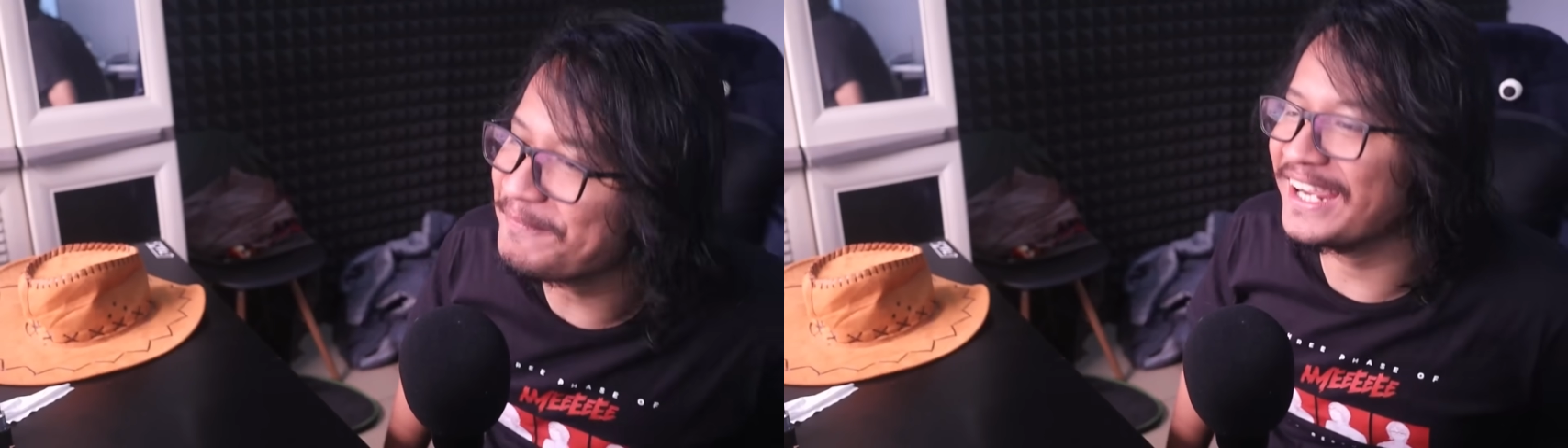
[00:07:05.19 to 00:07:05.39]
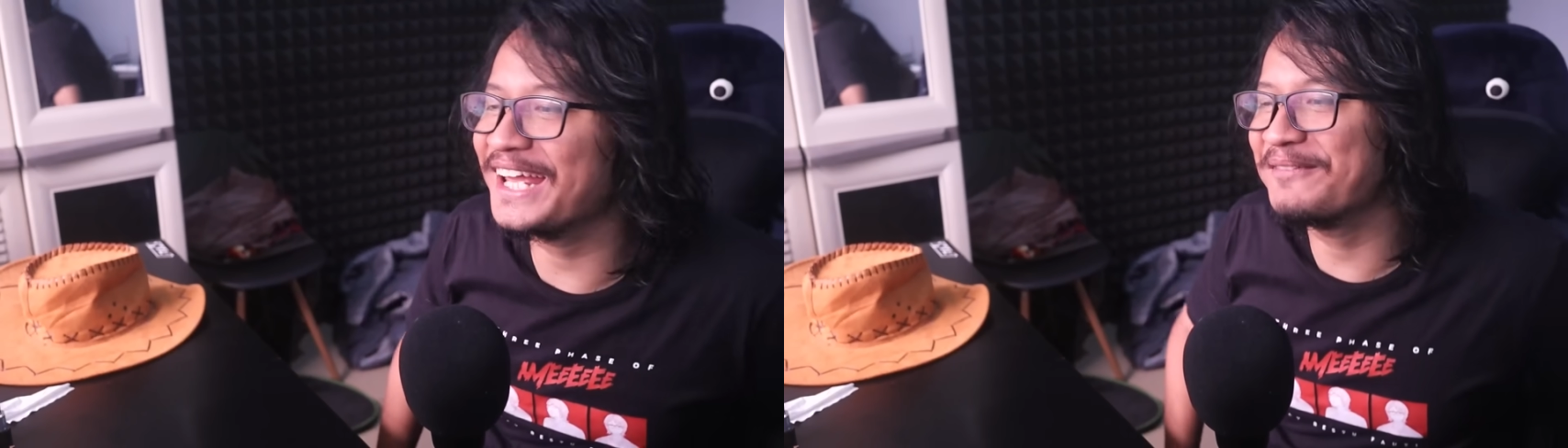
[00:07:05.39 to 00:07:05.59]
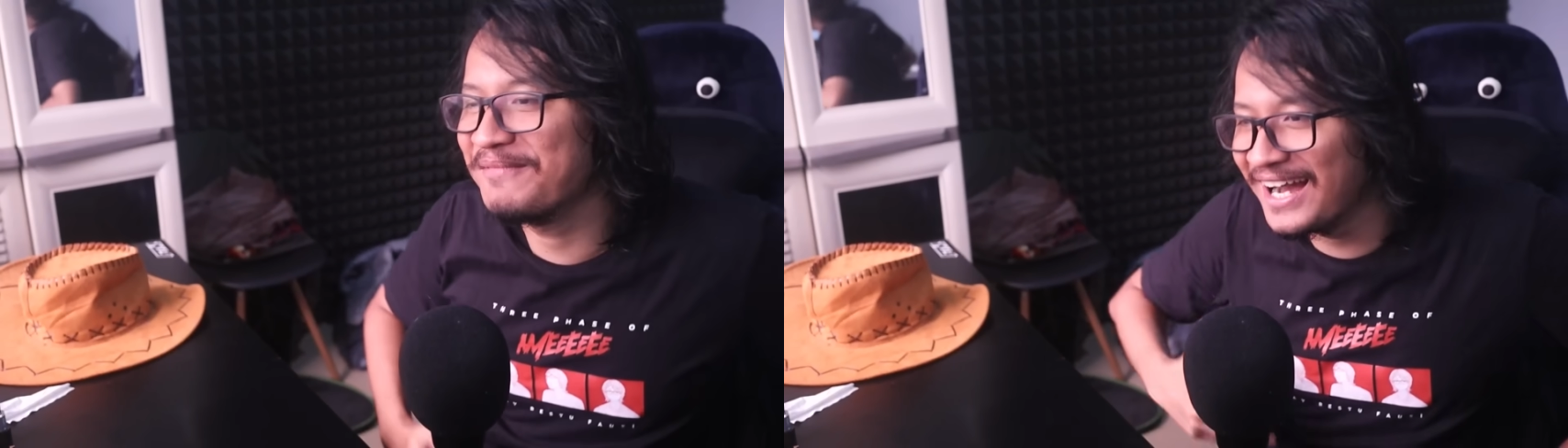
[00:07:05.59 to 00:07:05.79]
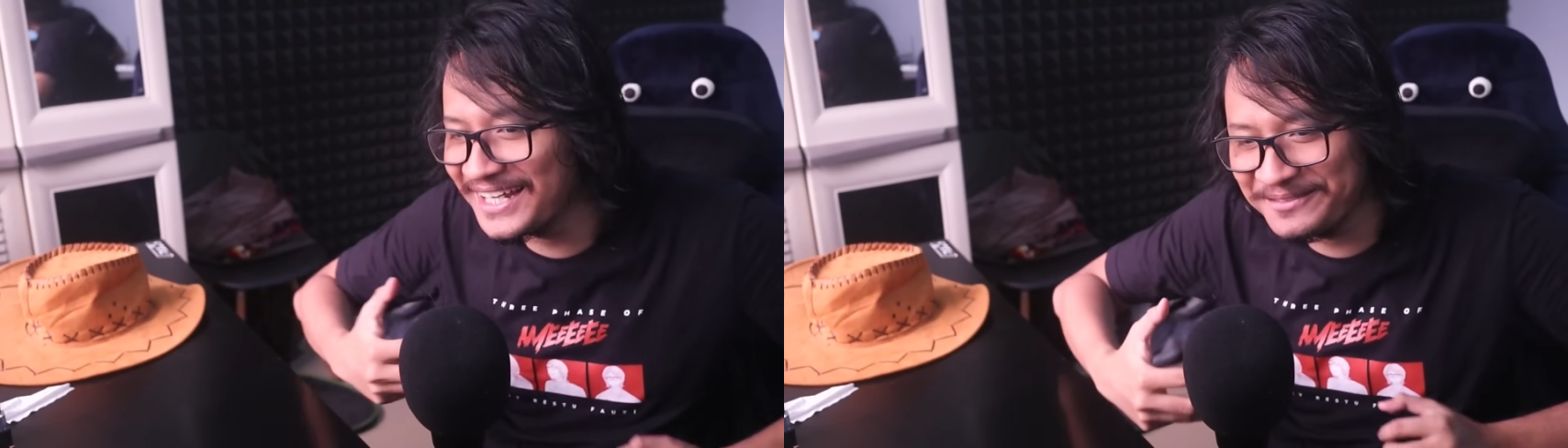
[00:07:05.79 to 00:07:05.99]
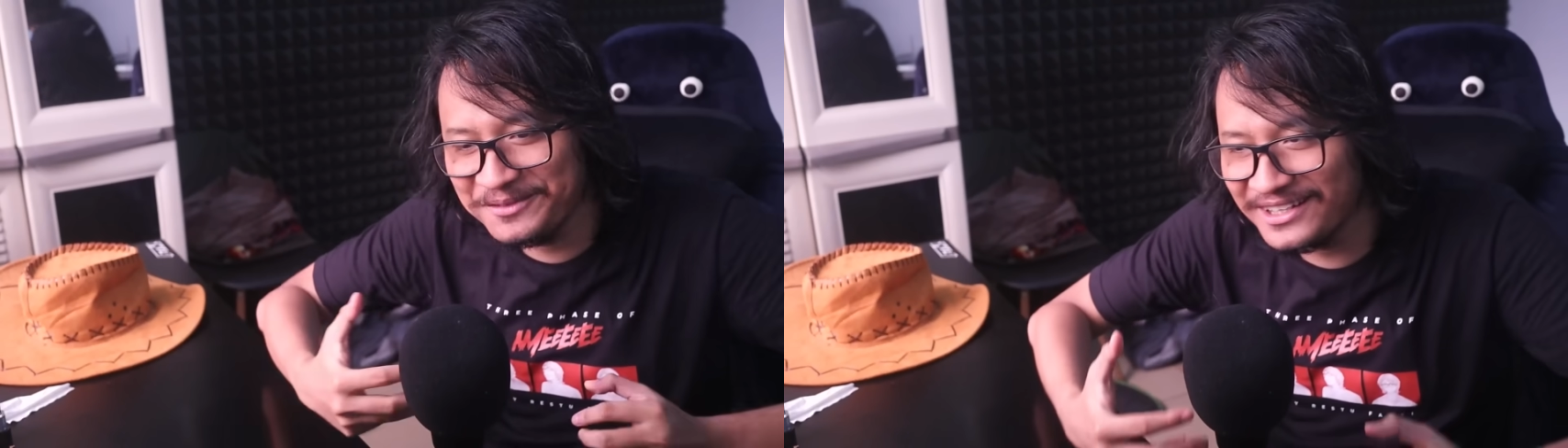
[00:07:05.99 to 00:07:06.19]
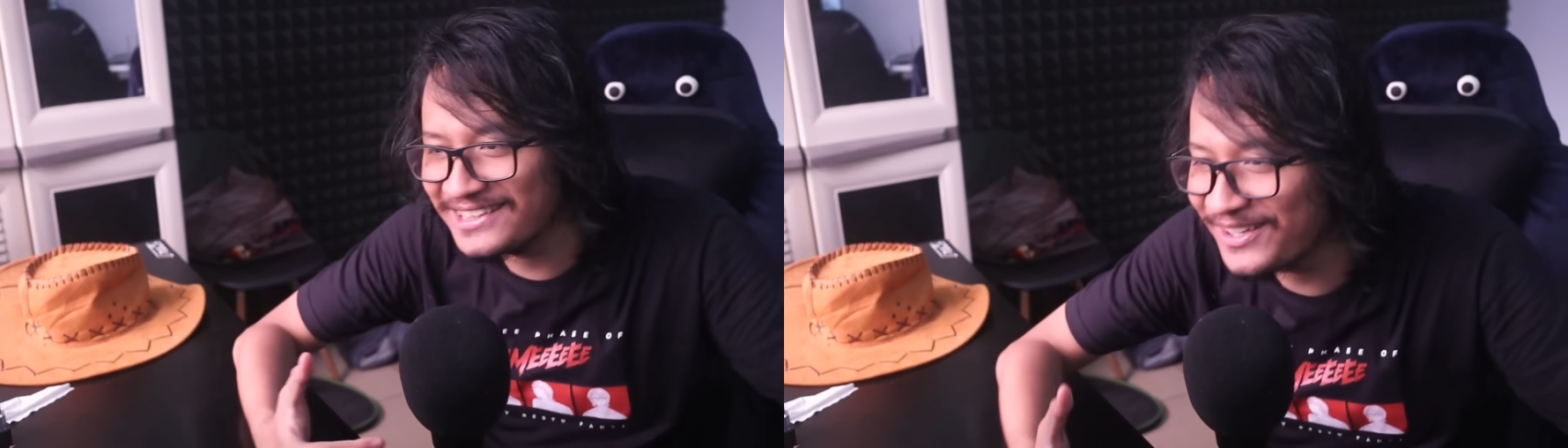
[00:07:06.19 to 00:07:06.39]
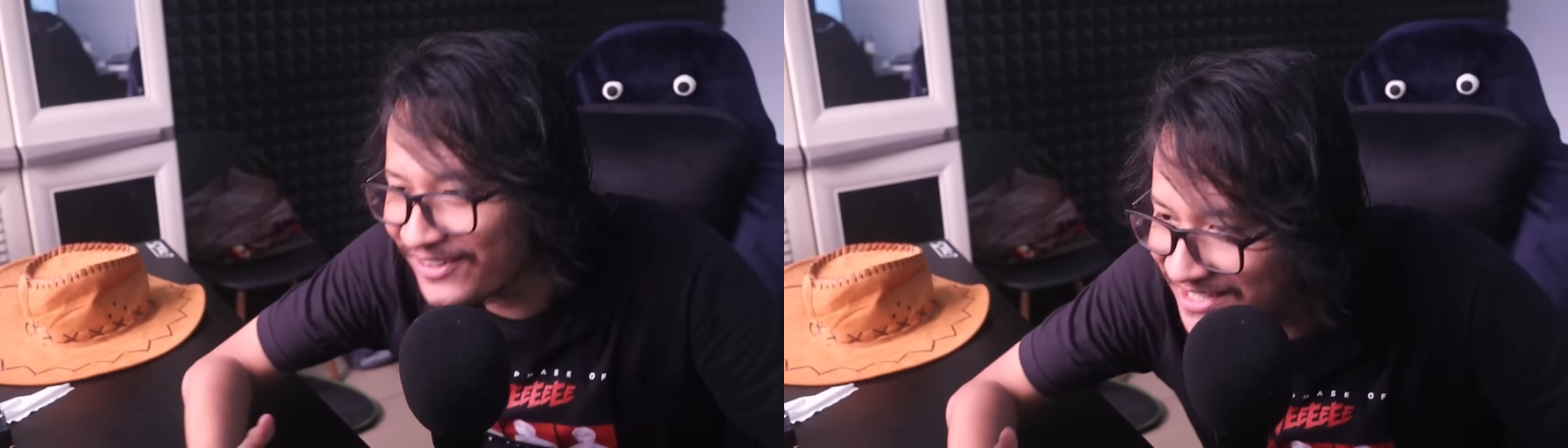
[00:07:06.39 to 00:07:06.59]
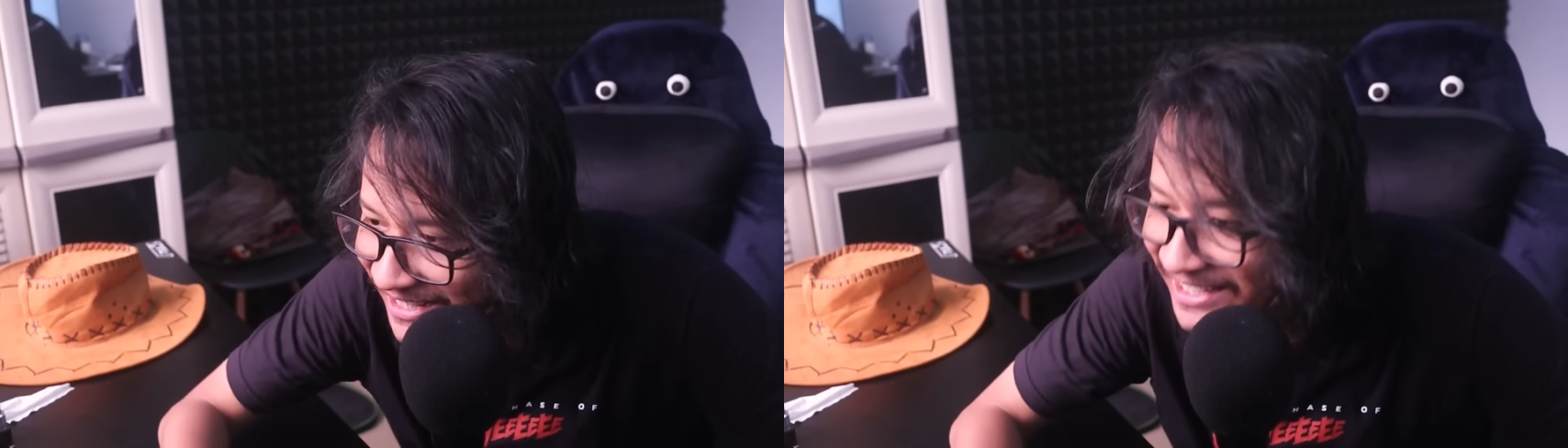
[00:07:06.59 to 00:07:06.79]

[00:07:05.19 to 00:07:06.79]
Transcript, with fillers: pengen banget buat trailer kocak